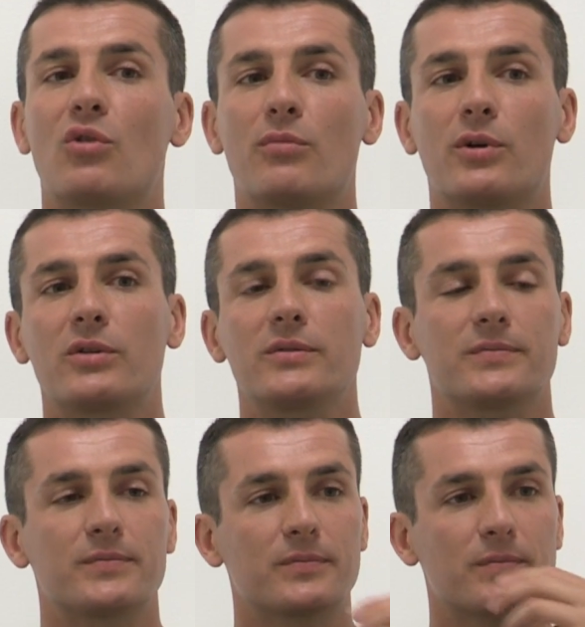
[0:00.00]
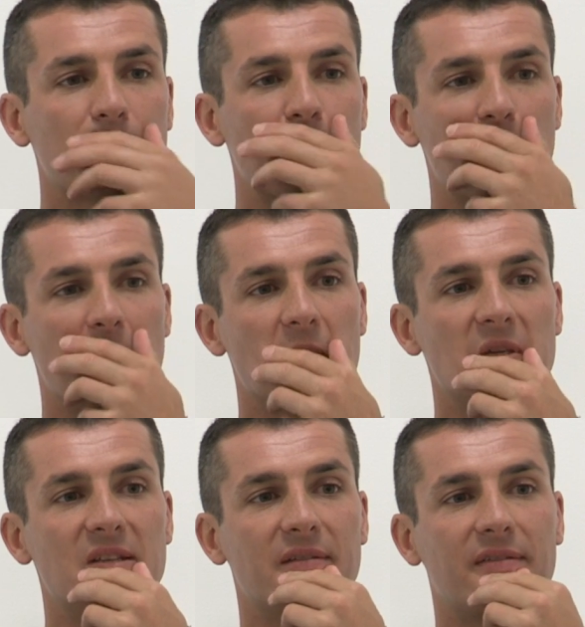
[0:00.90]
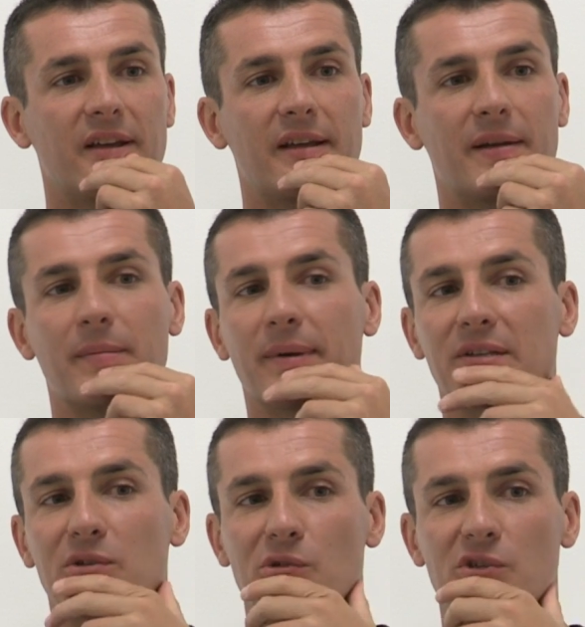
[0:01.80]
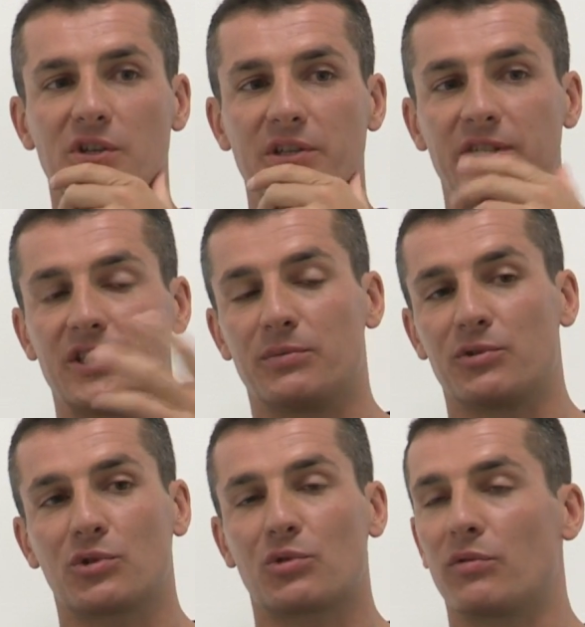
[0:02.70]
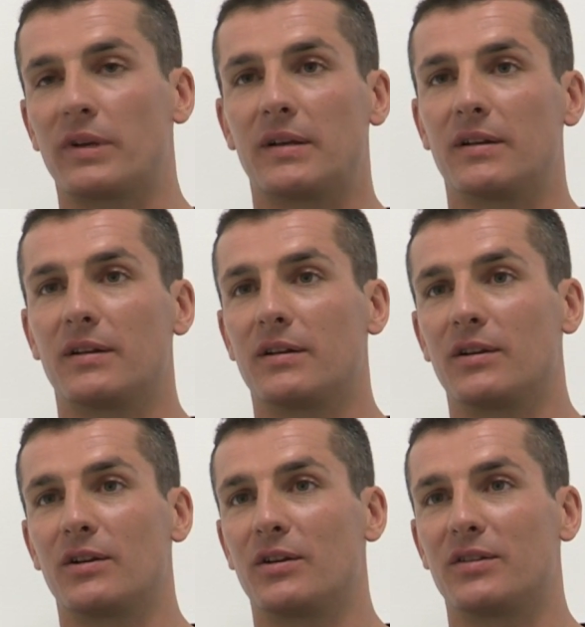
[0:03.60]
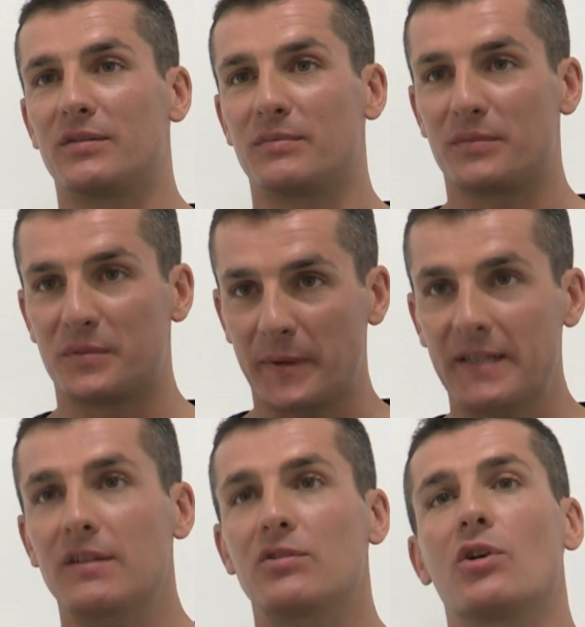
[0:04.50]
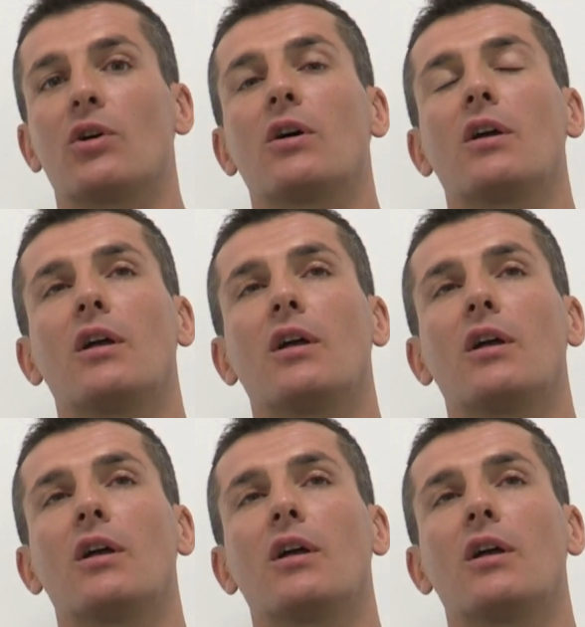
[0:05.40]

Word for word: au roman, il s'est fait parce que je me suis retrouvé spectateur